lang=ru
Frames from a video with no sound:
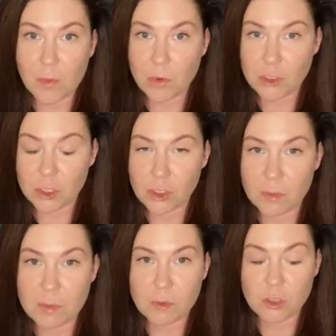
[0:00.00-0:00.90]
вопросы,
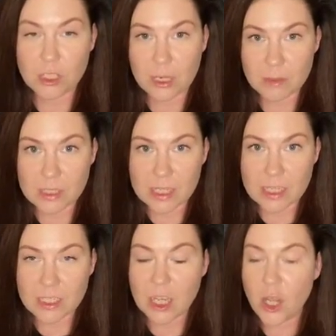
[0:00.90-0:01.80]
что мы обсуждаем
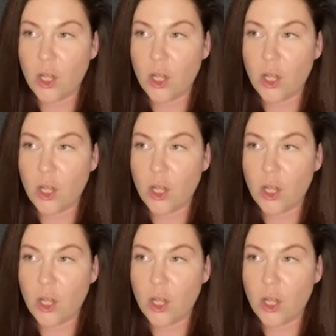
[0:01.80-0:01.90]
здесь,